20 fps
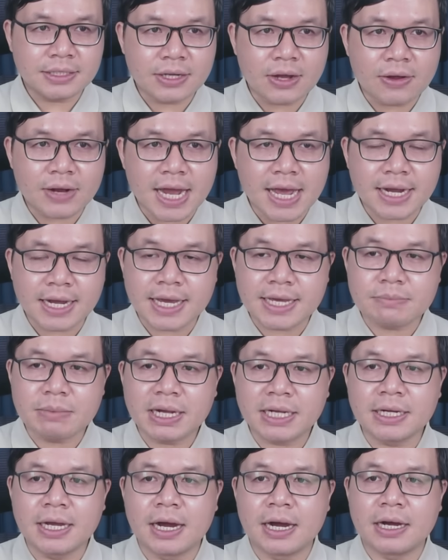nó đã gây
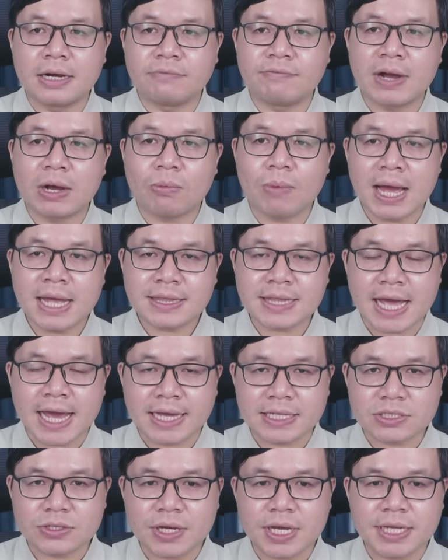bất ngờ và quá
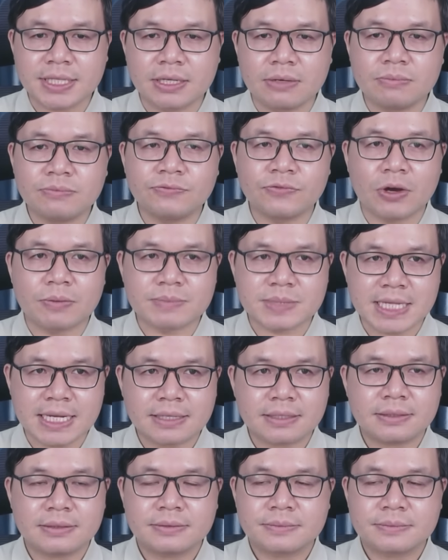tải cho hệ thống vòm sắt